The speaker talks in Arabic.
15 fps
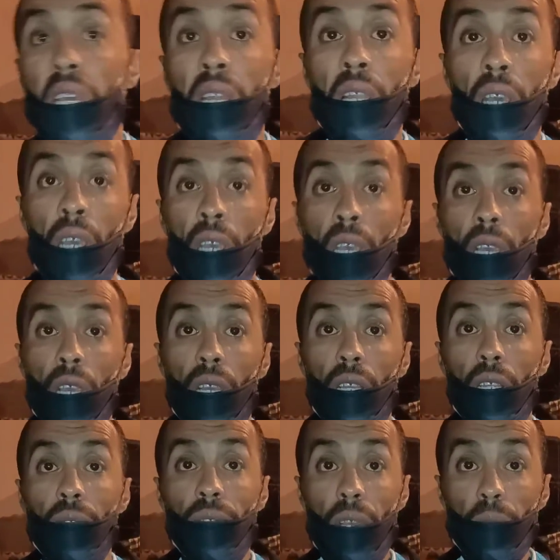ديال
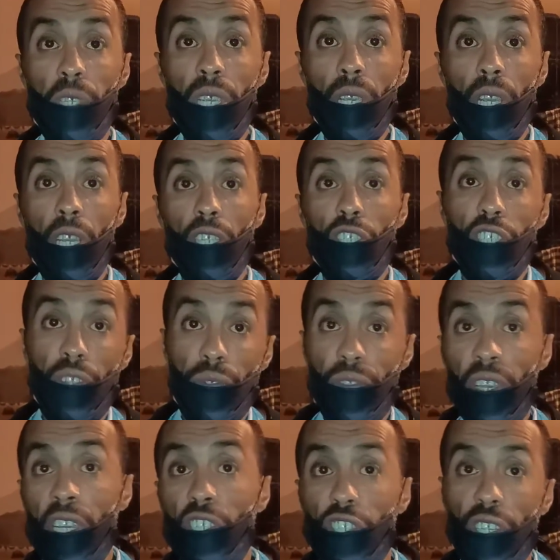فهمتي شد
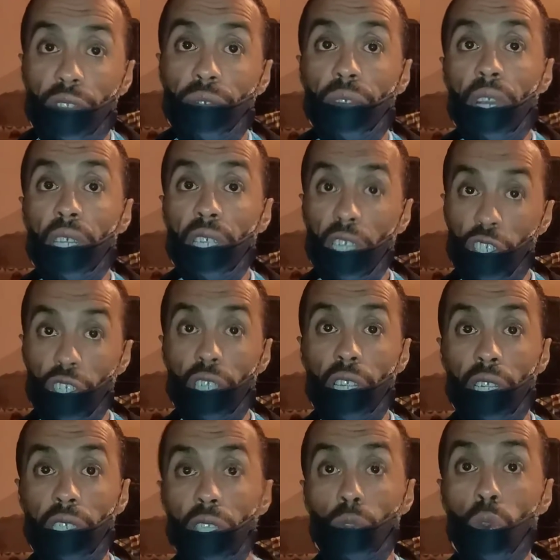فيا نشد فاك داكشي
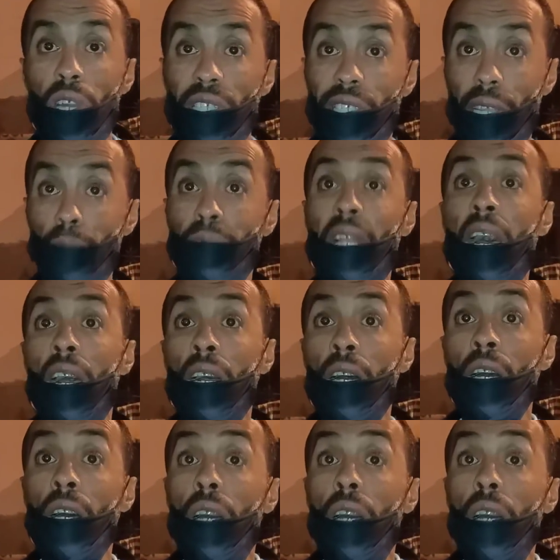ديال تدوار الصمتة